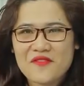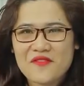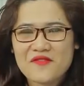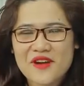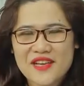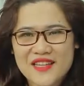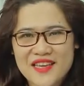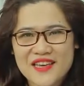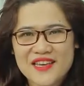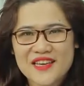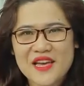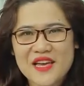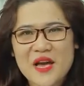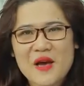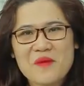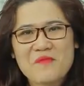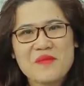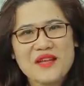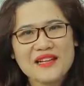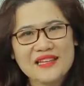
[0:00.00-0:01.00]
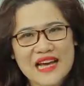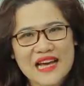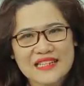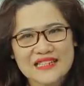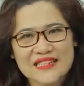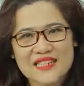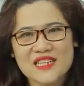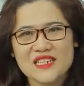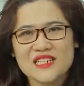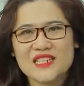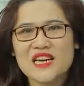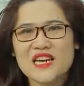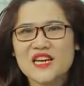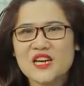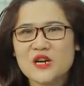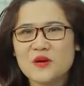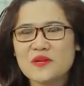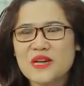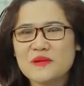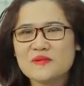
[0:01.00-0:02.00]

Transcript: Vậy thì, bên cạnh những nghiên cứu